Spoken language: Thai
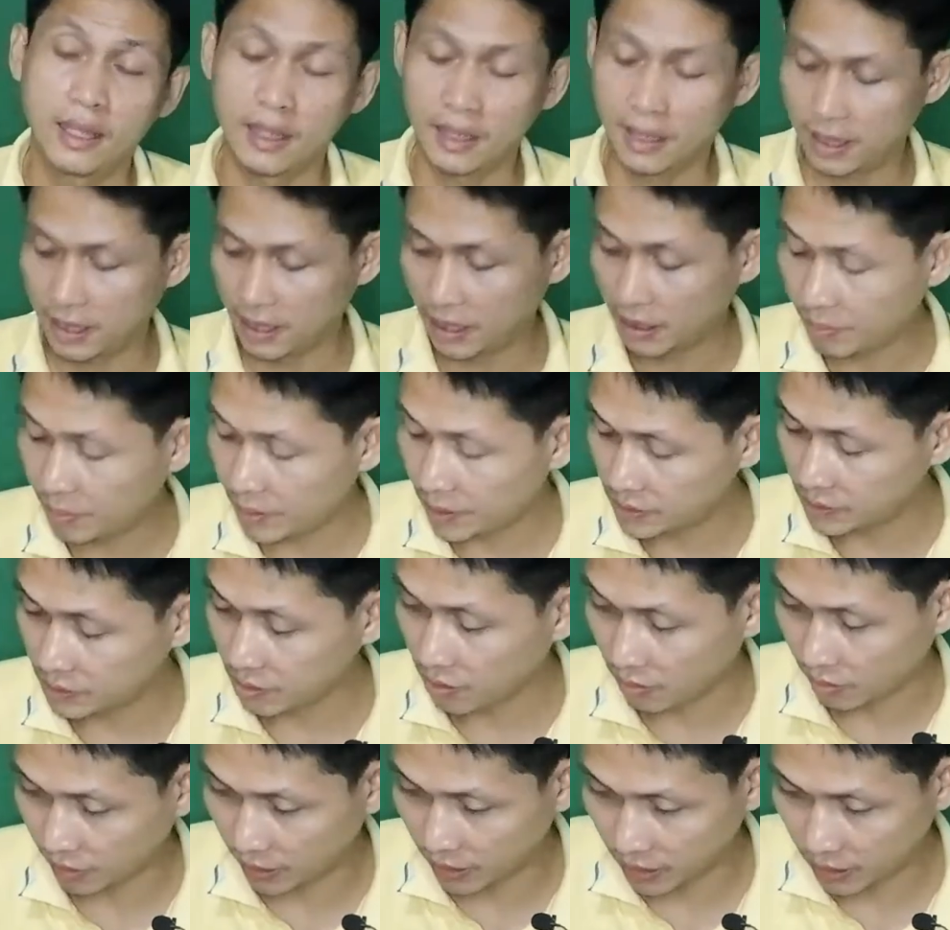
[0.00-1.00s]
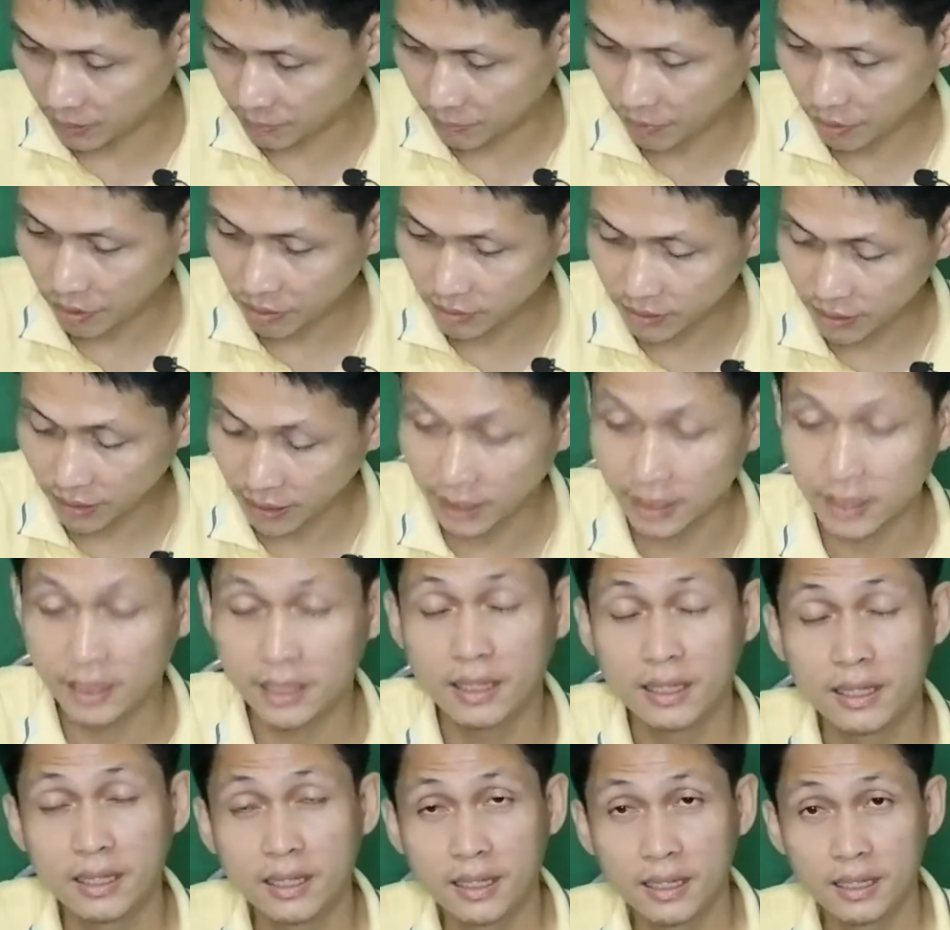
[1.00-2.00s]
EP 2นะครับก็จะ
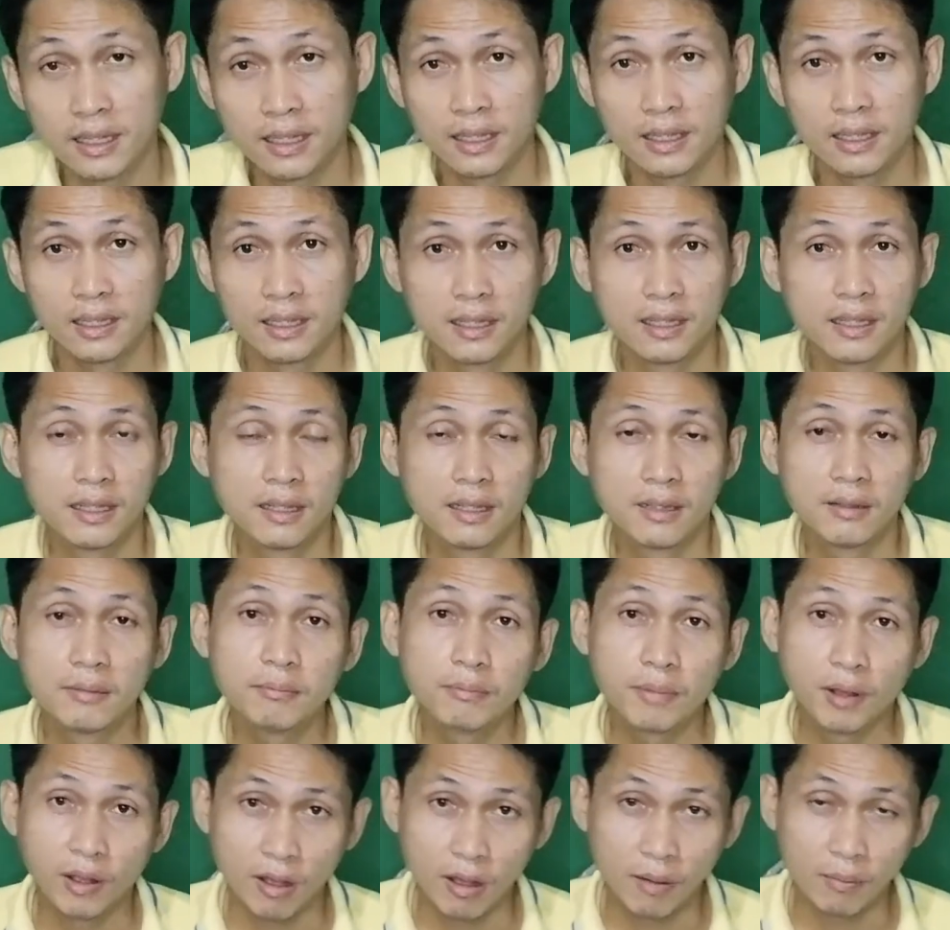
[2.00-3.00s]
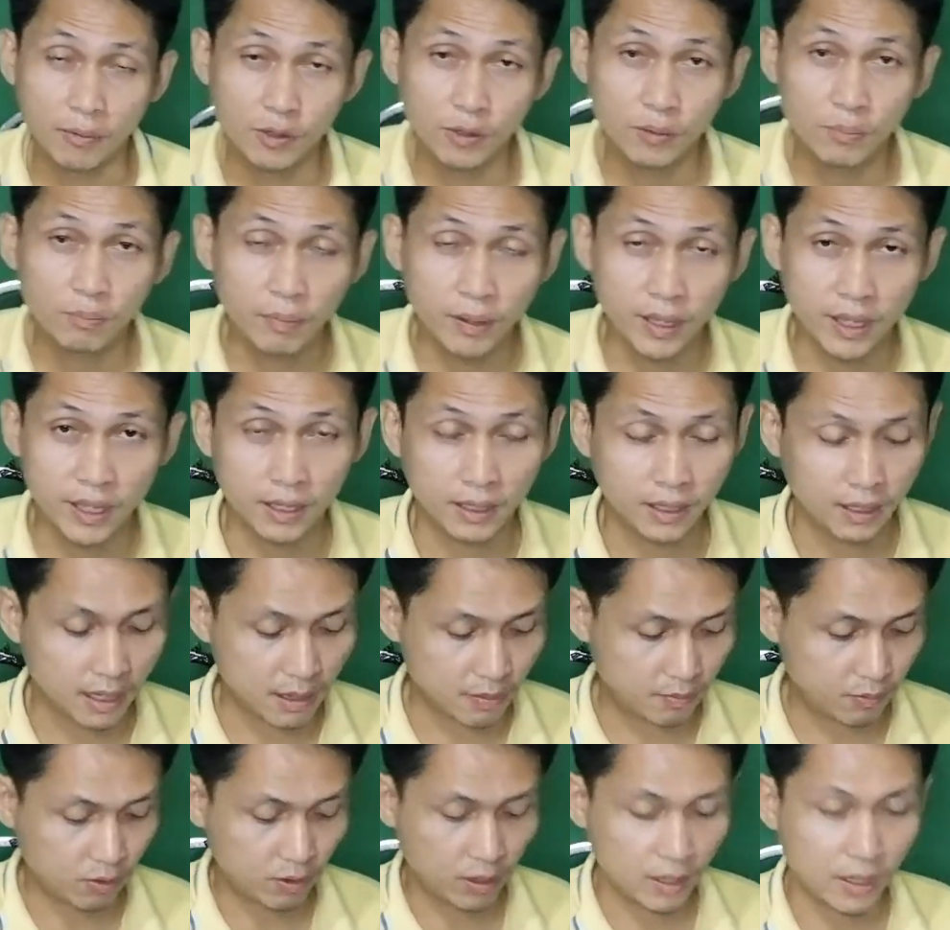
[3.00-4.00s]
ประกอบชุดปีกกับ
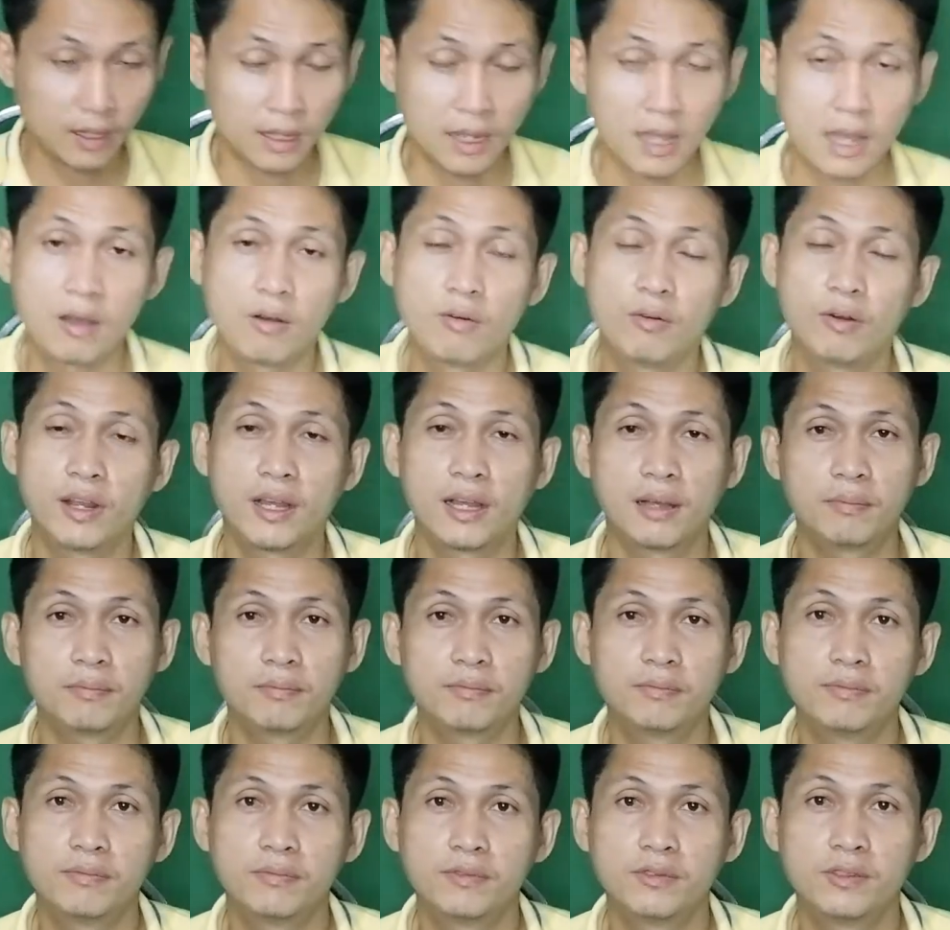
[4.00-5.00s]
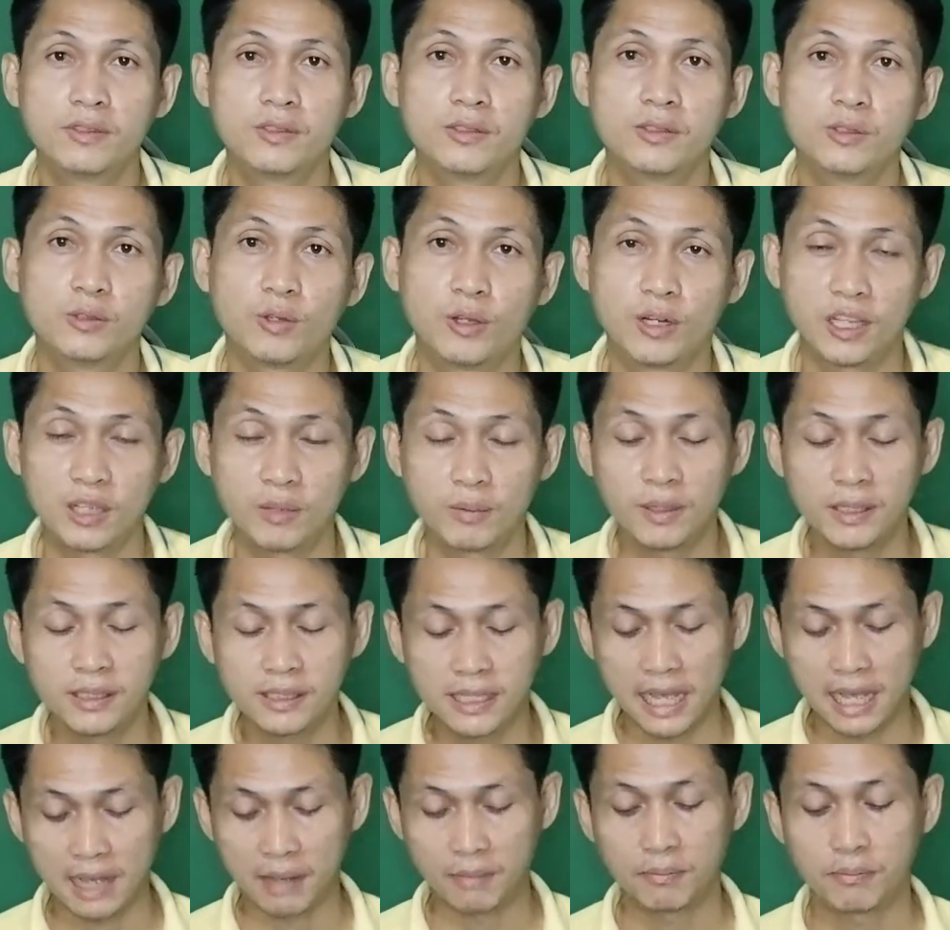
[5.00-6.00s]
ตัวนี้เข้านะครับ ส่วน EP
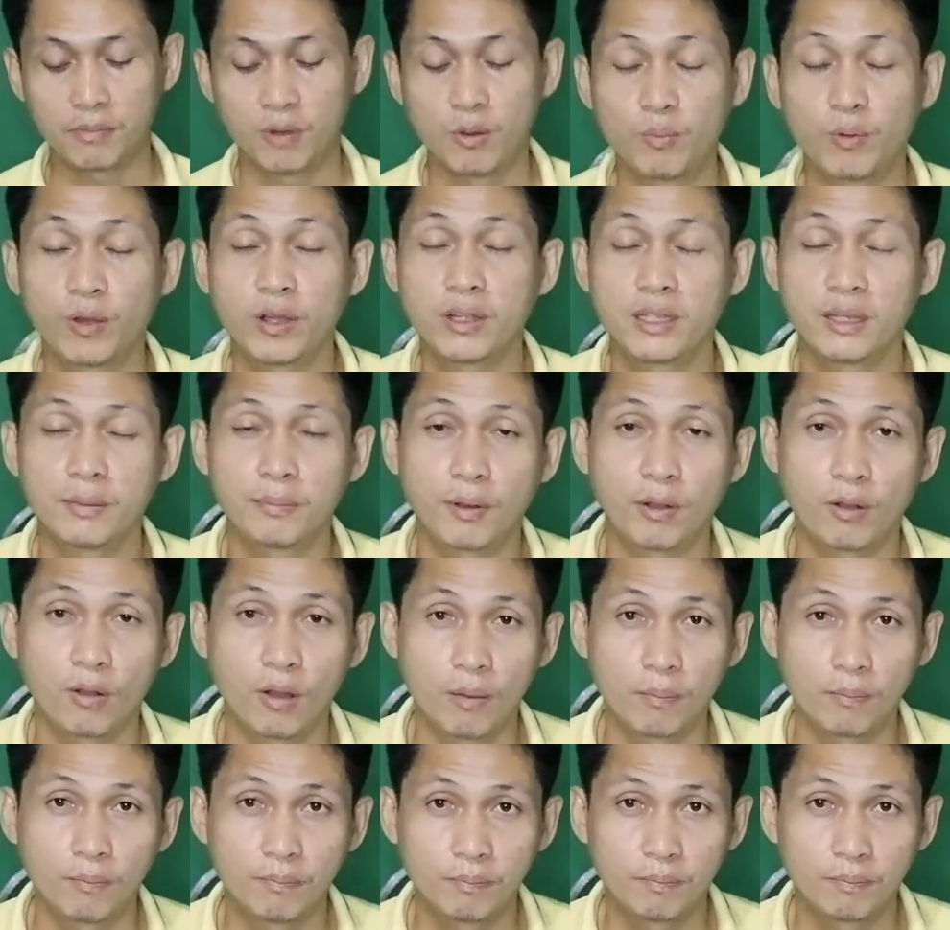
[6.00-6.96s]
3ผมก็จะประกอบ